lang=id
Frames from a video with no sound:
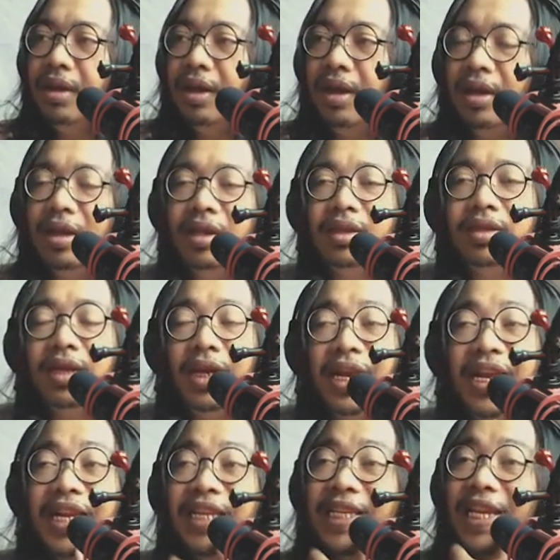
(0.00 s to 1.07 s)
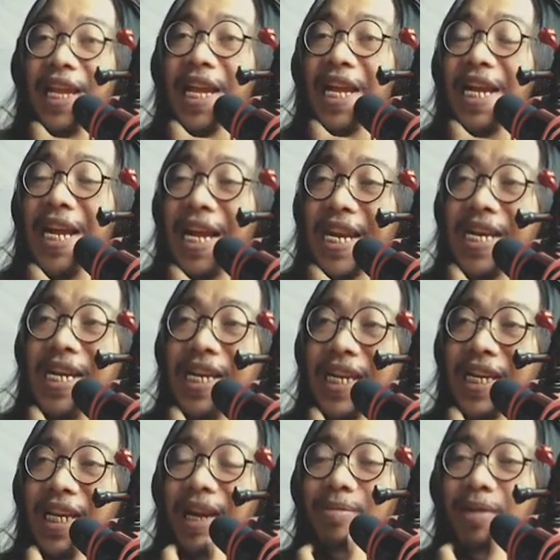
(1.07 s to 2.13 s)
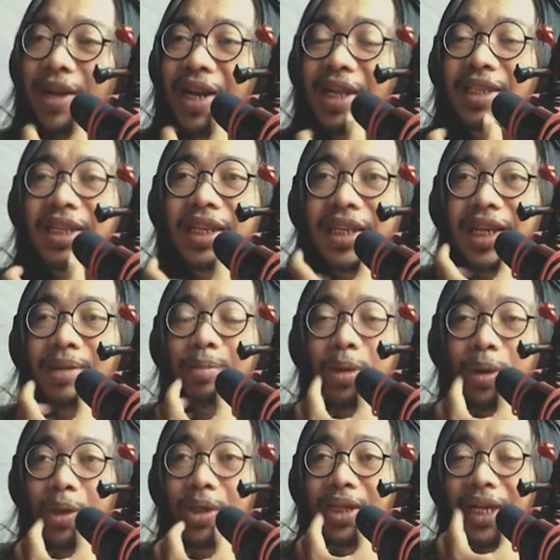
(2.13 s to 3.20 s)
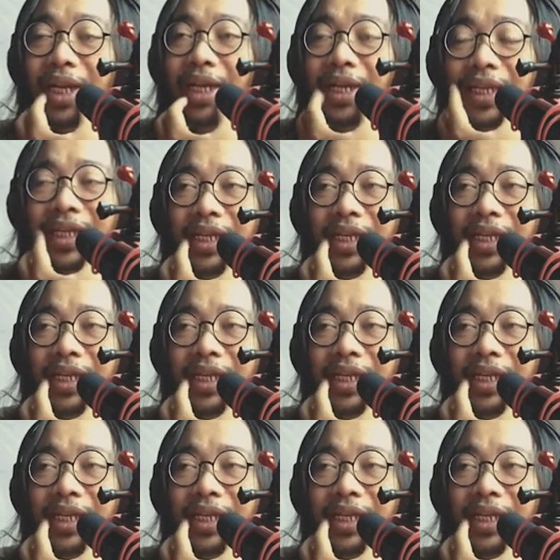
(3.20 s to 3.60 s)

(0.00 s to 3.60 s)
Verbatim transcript: nah sekarang saya akan tambahkan sedikit bonus ya